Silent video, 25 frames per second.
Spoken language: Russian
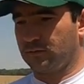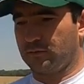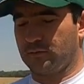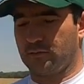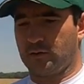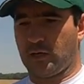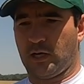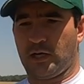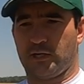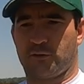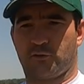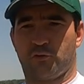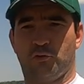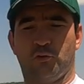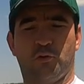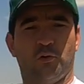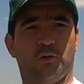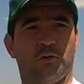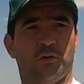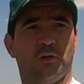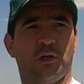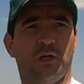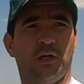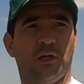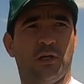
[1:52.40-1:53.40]
э,
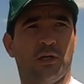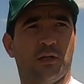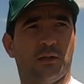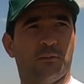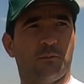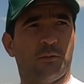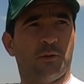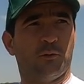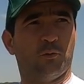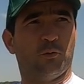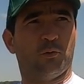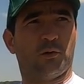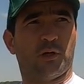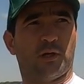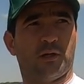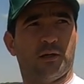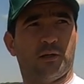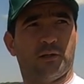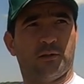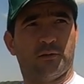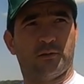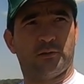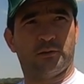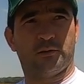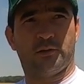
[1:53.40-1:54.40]
каждую
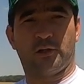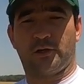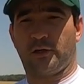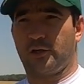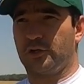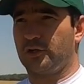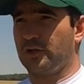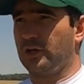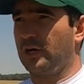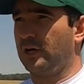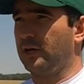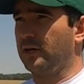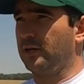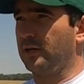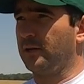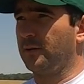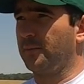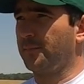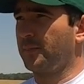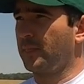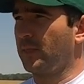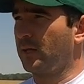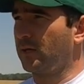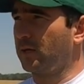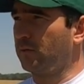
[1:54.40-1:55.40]
минутой дорожали.